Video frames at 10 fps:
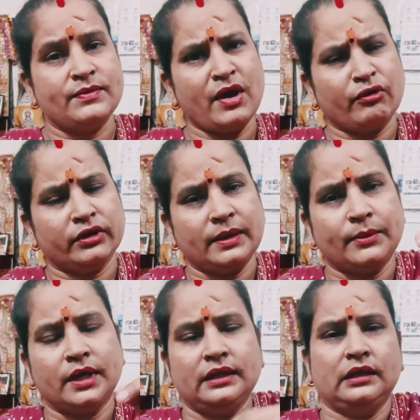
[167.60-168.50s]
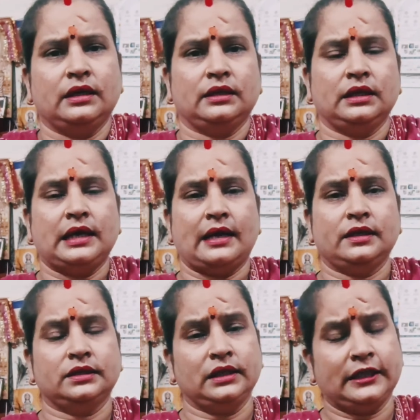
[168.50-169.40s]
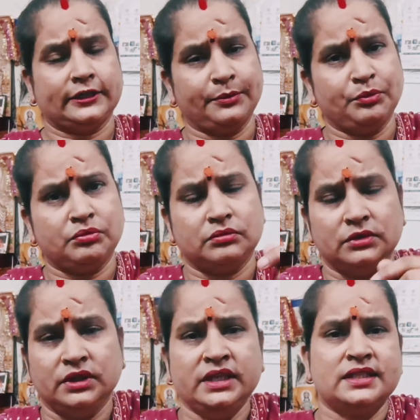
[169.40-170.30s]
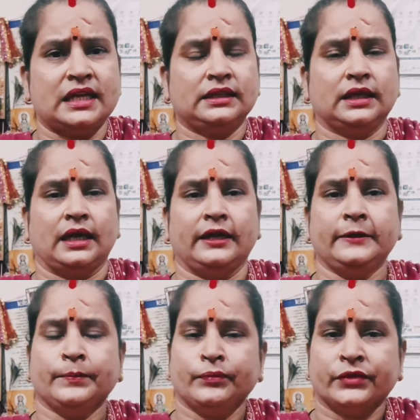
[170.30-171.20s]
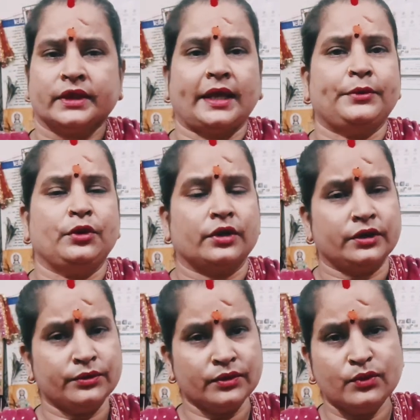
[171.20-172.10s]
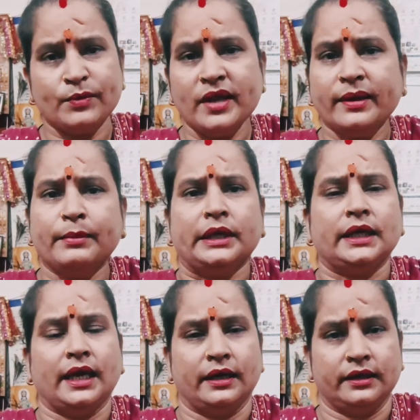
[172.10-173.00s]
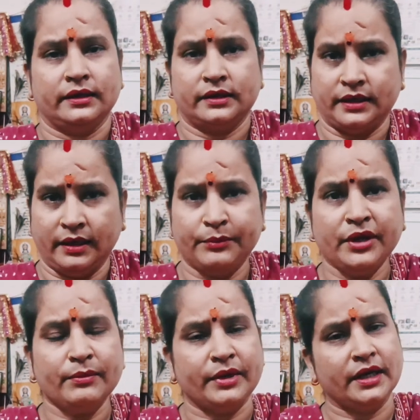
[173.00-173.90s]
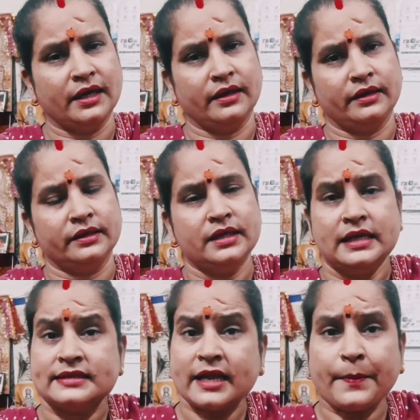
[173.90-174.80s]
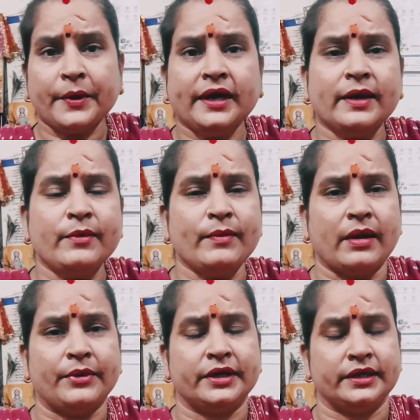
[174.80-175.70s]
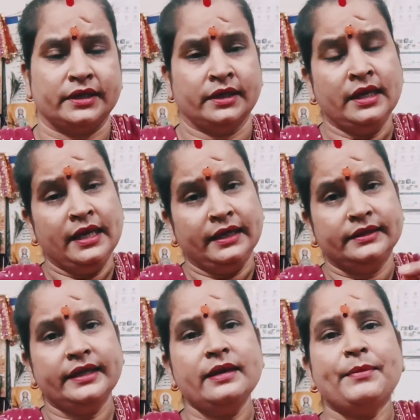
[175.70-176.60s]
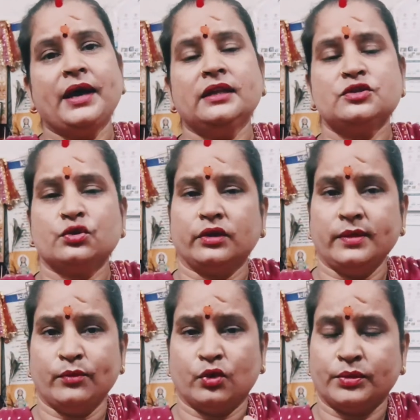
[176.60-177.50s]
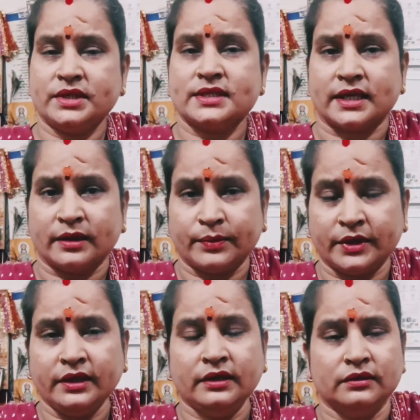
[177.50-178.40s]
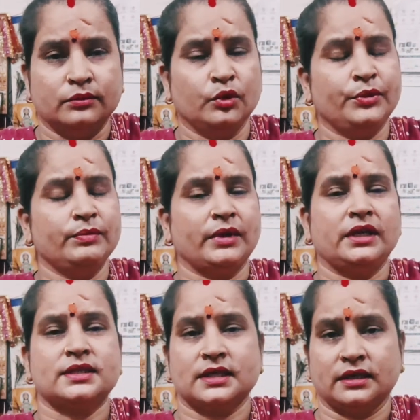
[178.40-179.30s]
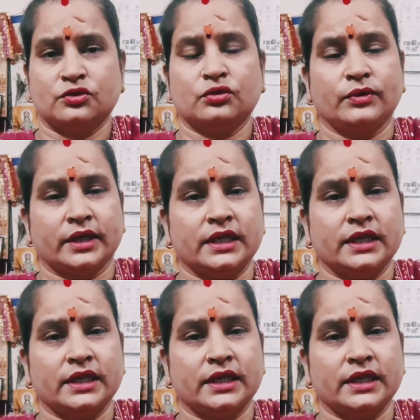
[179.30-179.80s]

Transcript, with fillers: सीमा को एकदम गंदी गंदी गाली दें एकदम नीचा दिखाएं तभी हो क्योंकि वो भी एक महिला है हम भी एक महिला हैं सबके घर में माँ बेटी हैं ये बात जो है मोबिन सर भी मोबिन मलिक सर जो